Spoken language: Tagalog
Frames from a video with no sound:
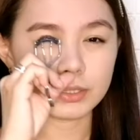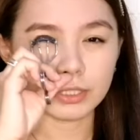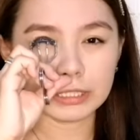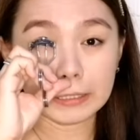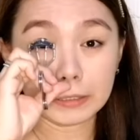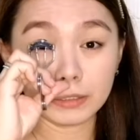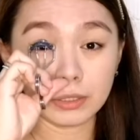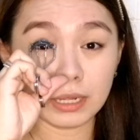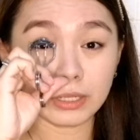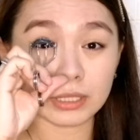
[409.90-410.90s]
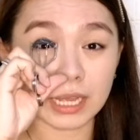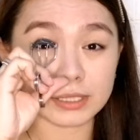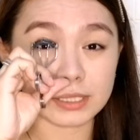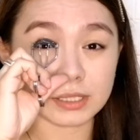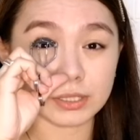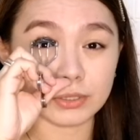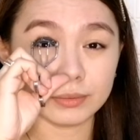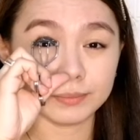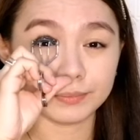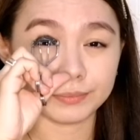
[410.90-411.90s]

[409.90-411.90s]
So, yan, i-curl nyo lang yung lashes nyo.